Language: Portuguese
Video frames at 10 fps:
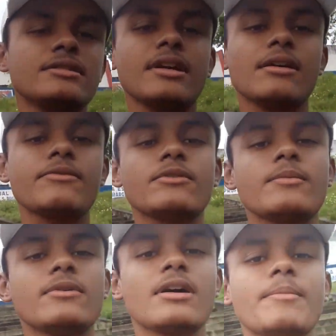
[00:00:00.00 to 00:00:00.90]
ela foi
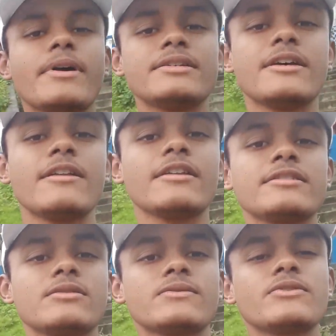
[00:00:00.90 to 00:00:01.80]
boa, rapaziada,
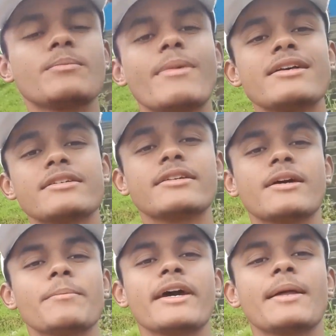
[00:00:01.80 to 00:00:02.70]
trazer uns vídeos massa de
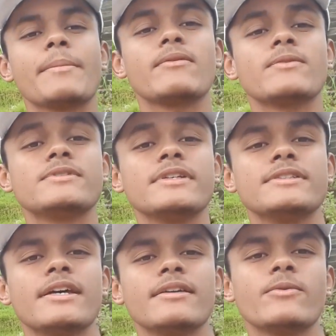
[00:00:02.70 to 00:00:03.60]
campeada pra vocês
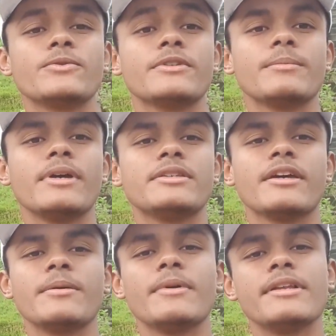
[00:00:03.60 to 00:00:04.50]
aí, constantemente
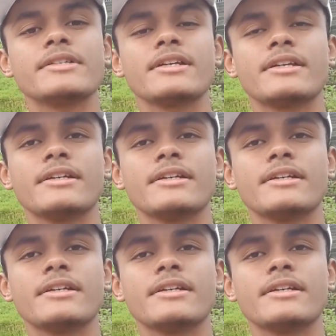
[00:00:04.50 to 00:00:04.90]
aí, beleza?